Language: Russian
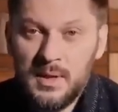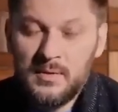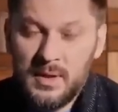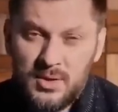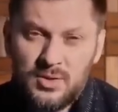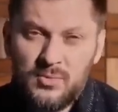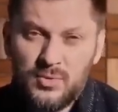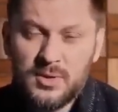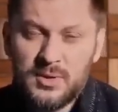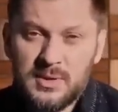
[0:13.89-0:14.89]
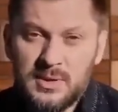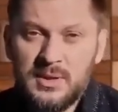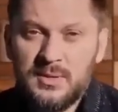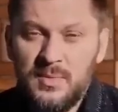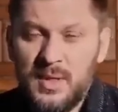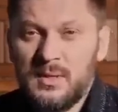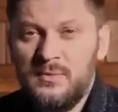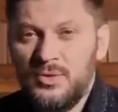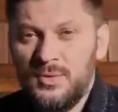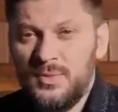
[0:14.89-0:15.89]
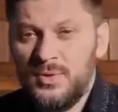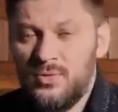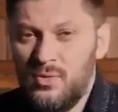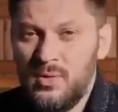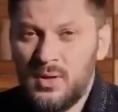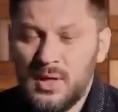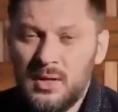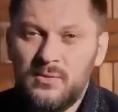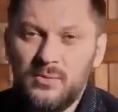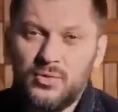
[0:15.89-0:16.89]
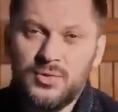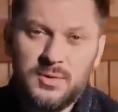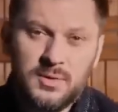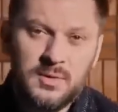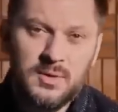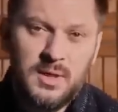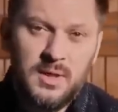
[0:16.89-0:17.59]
Вы, конечно, можете сказать, Марк, вы же психолог, как вы можете